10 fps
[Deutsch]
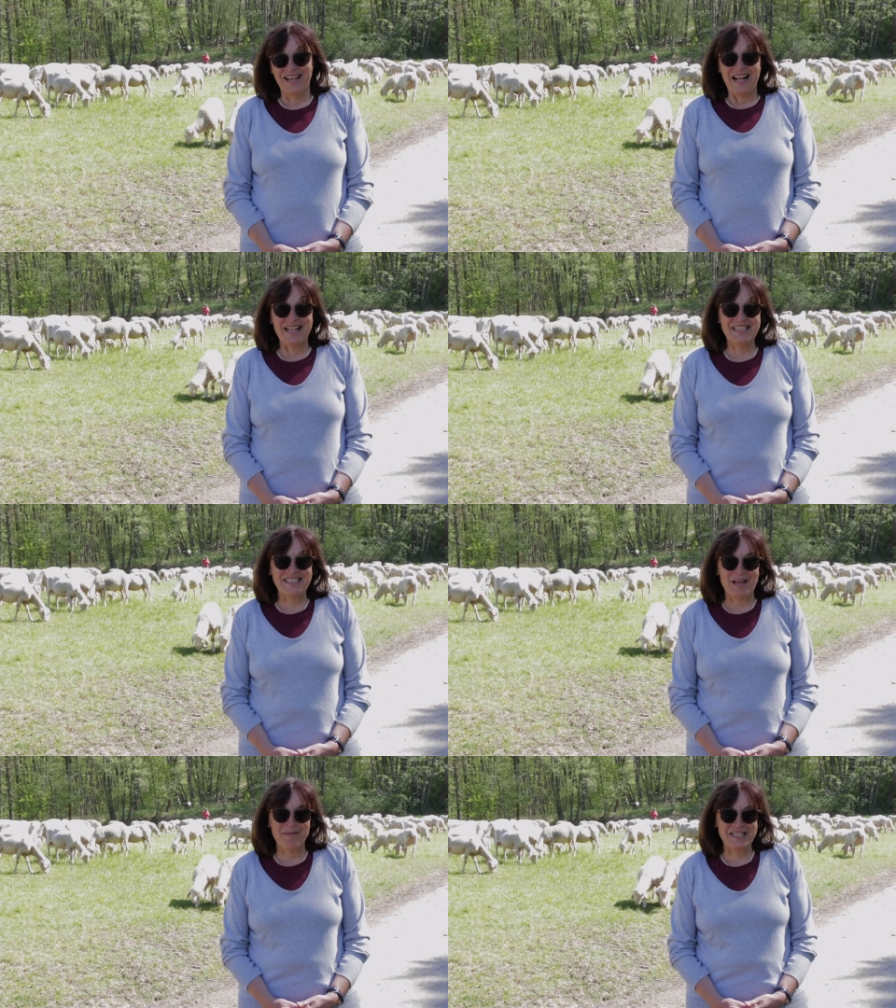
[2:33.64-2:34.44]
Als ich
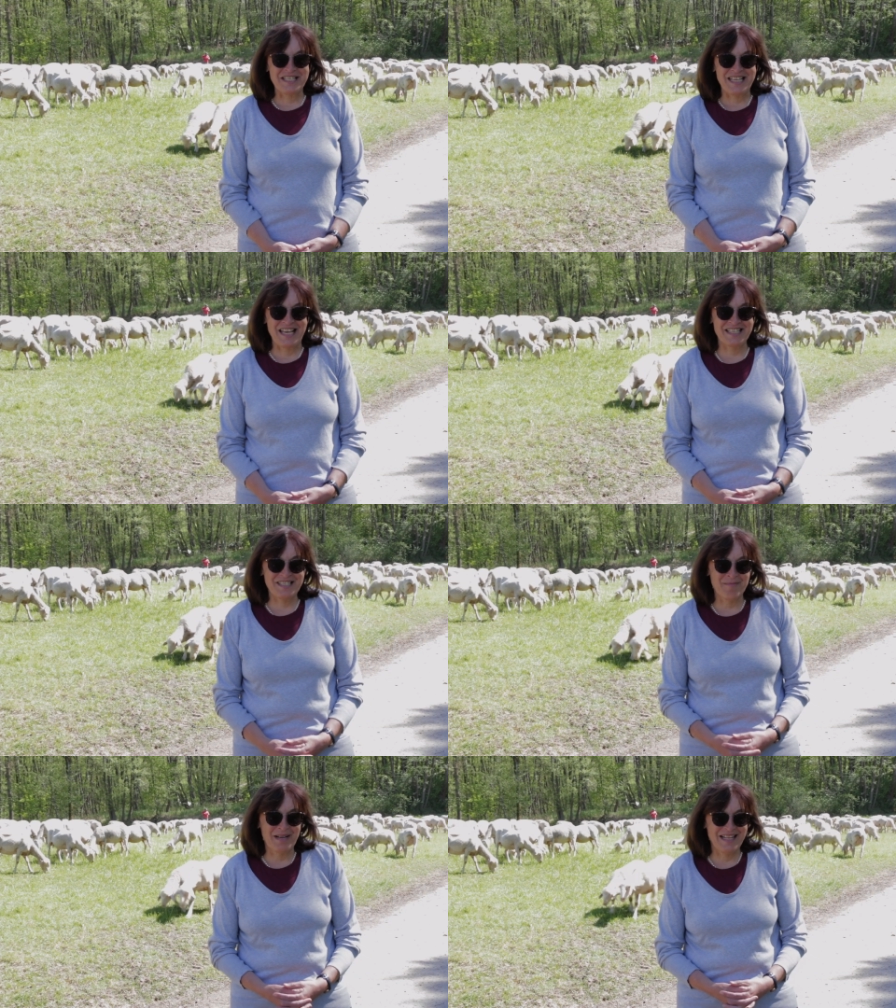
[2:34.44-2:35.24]
damals das
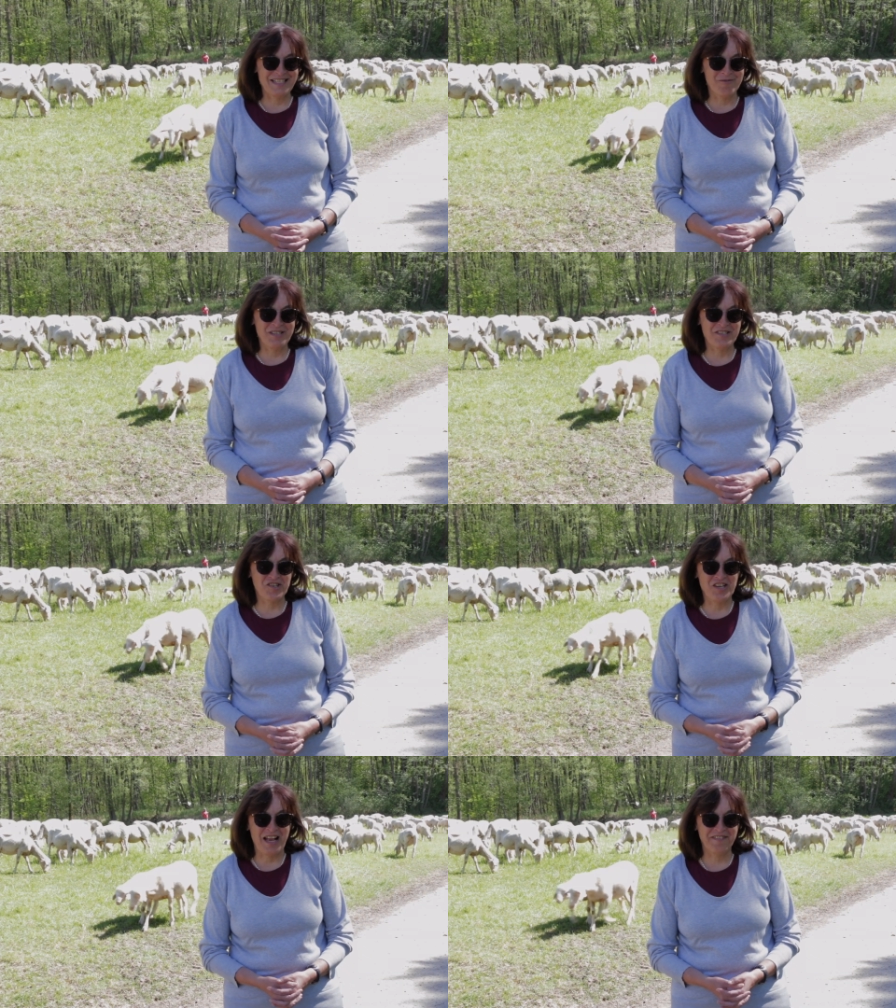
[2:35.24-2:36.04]
erste Mal zu dieser
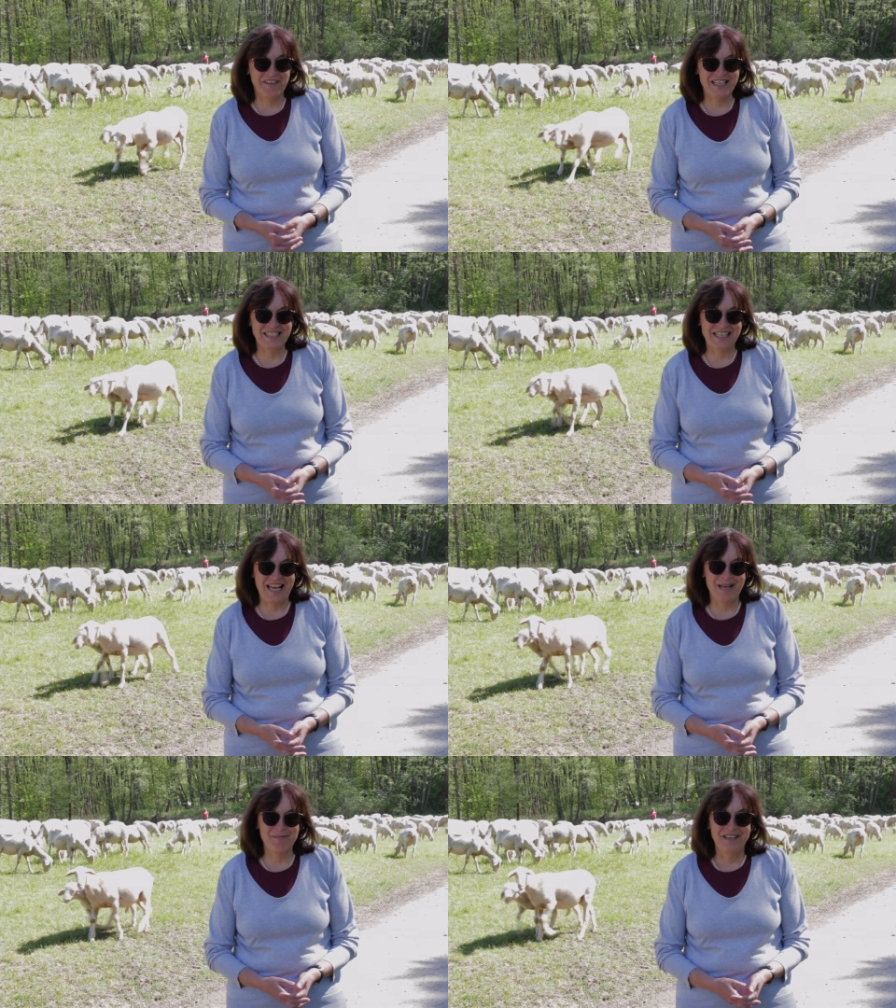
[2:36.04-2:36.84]
Schafherde
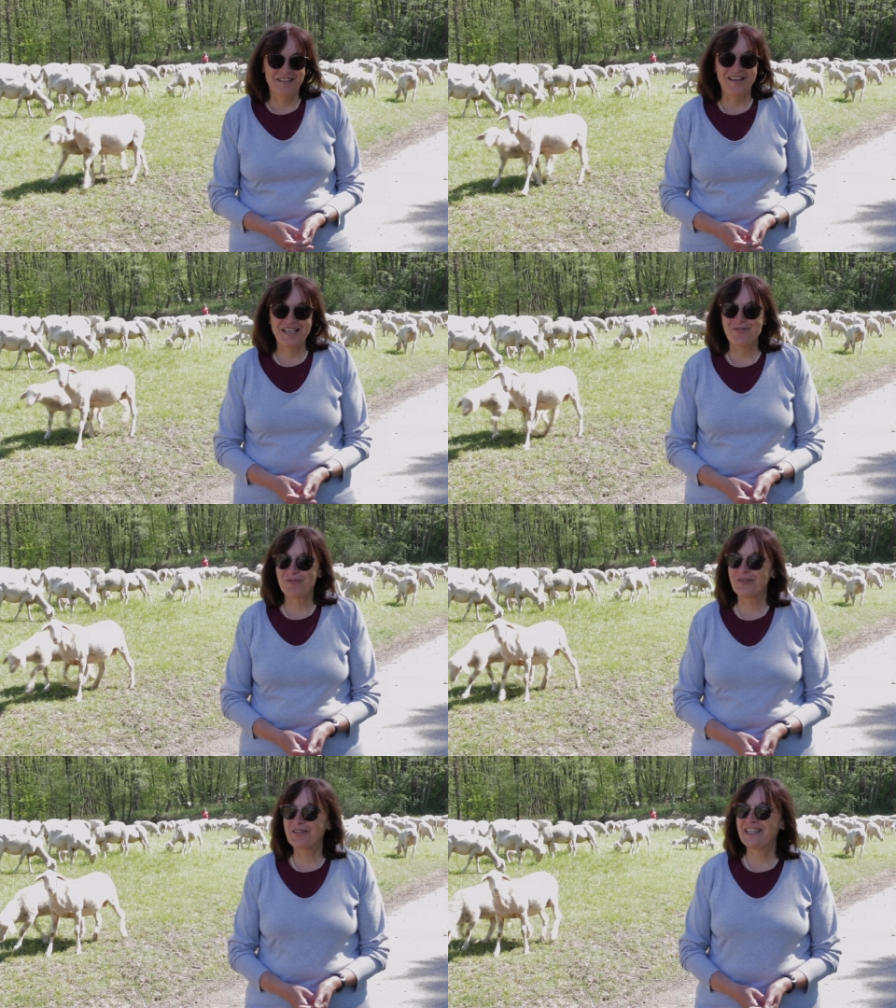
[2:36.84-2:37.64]
kam, war ich so
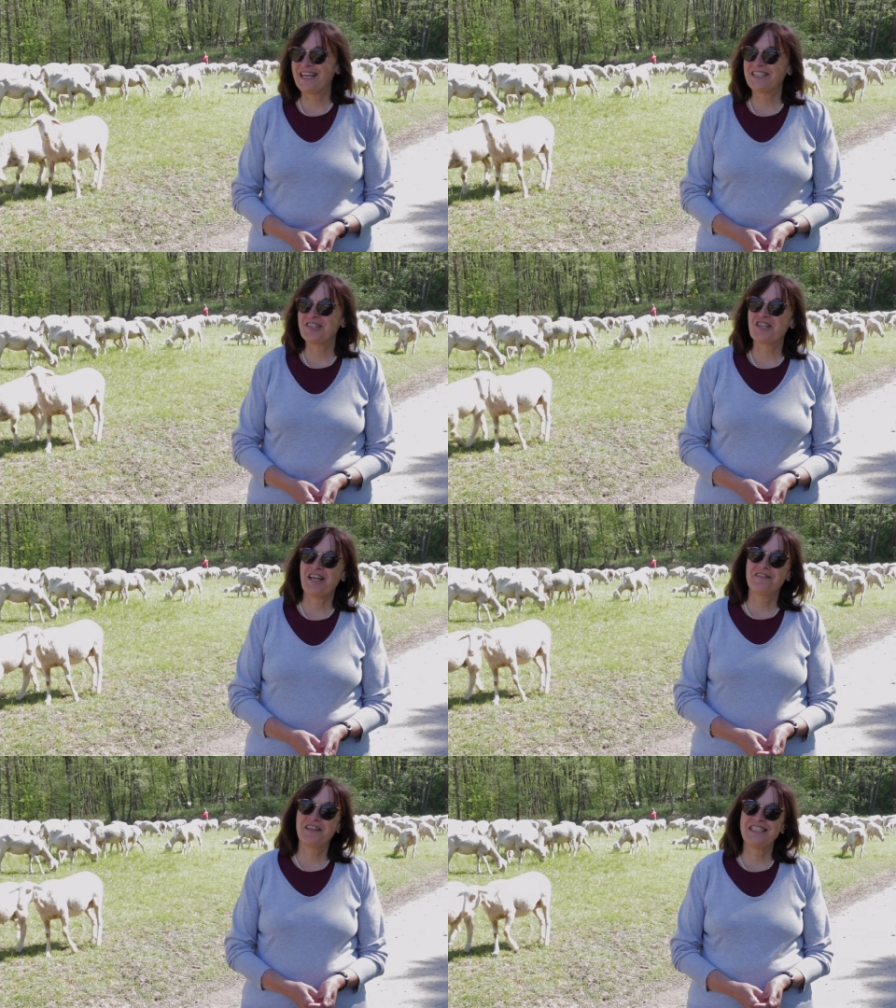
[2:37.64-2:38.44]
glücklich, einen
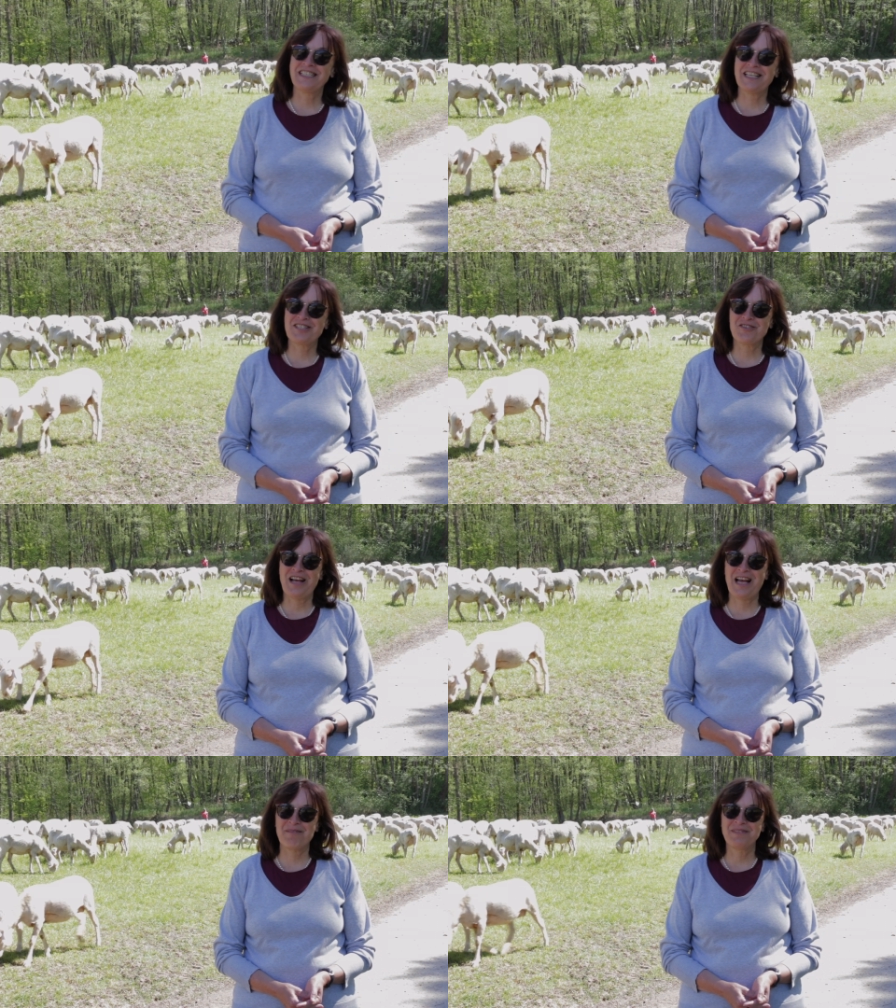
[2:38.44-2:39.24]
Schäfer entdeckt zu
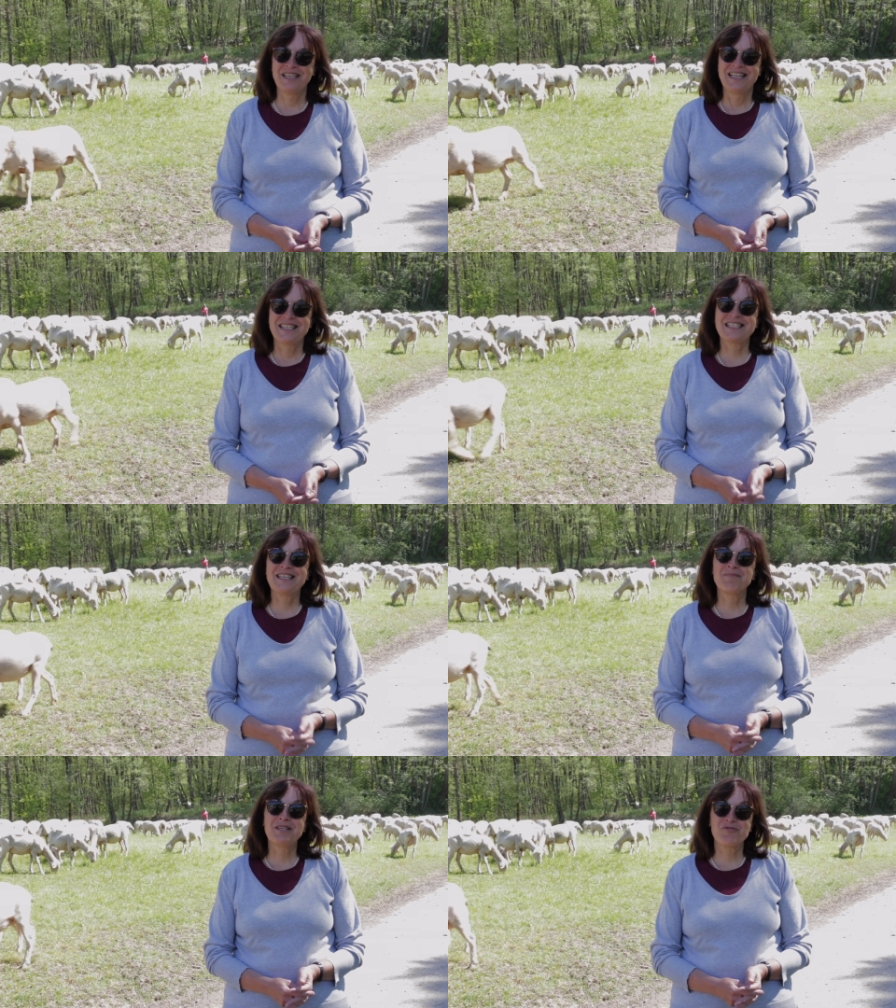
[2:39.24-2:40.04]
haben, dass
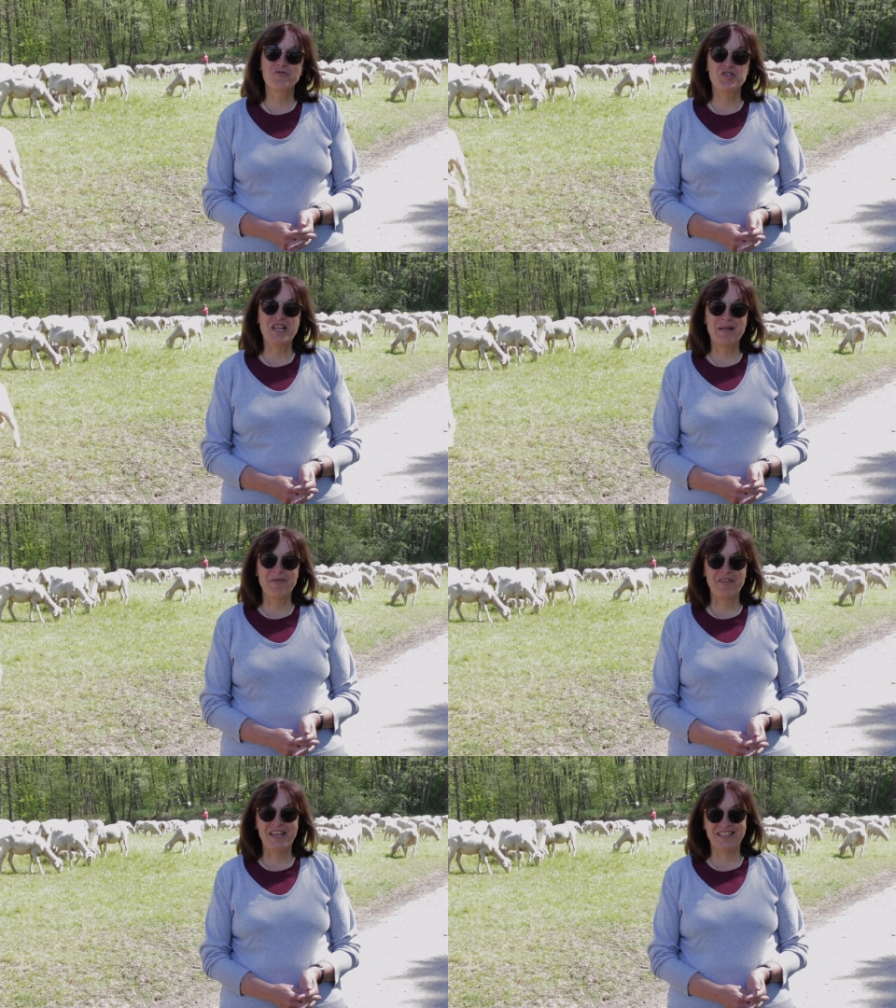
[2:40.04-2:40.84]
ich mich zu schnell
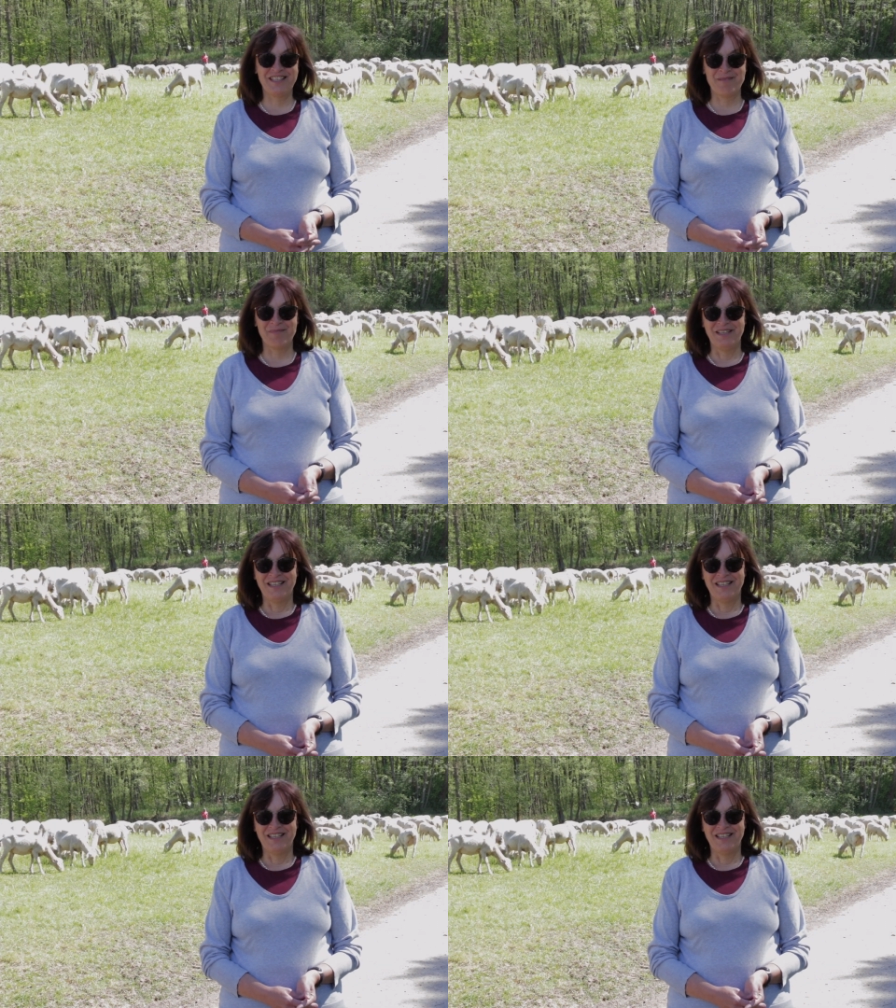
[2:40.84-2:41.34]
bewegt habe.